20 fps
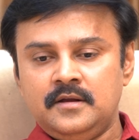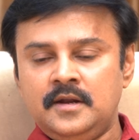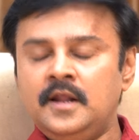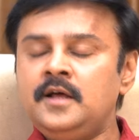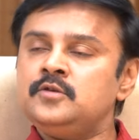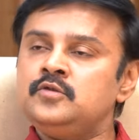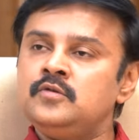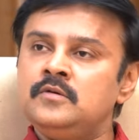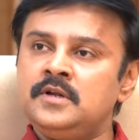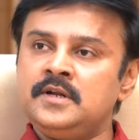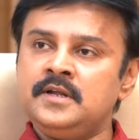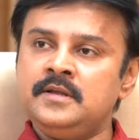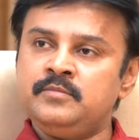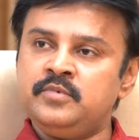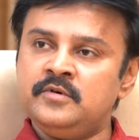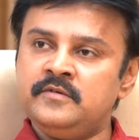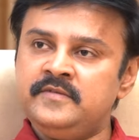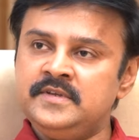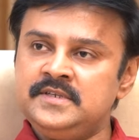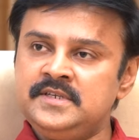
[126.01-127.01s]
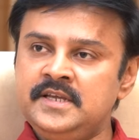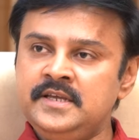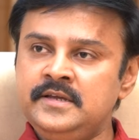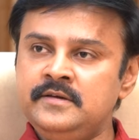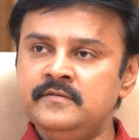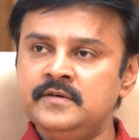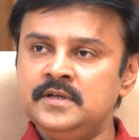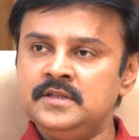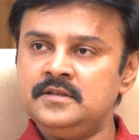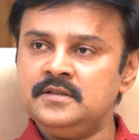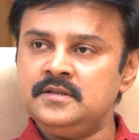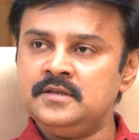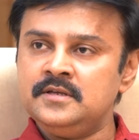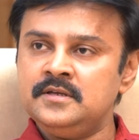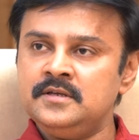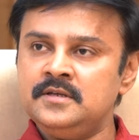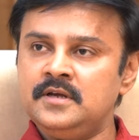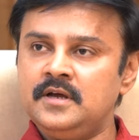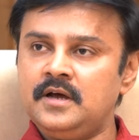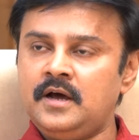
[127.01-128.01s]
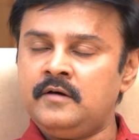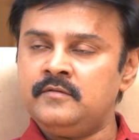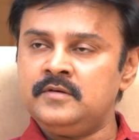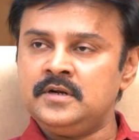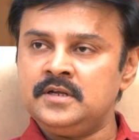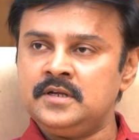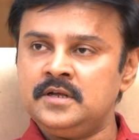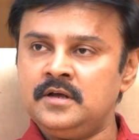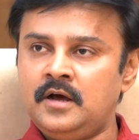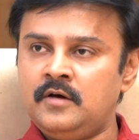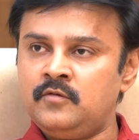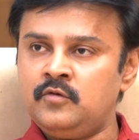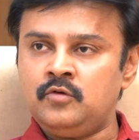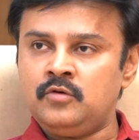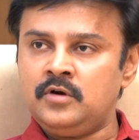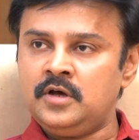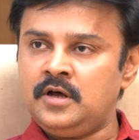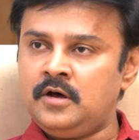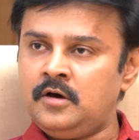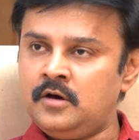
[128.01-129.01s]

நான் சொல்கிறேன் இப்போ விஜய்க்கு வந்து அவருக்கு அவரோட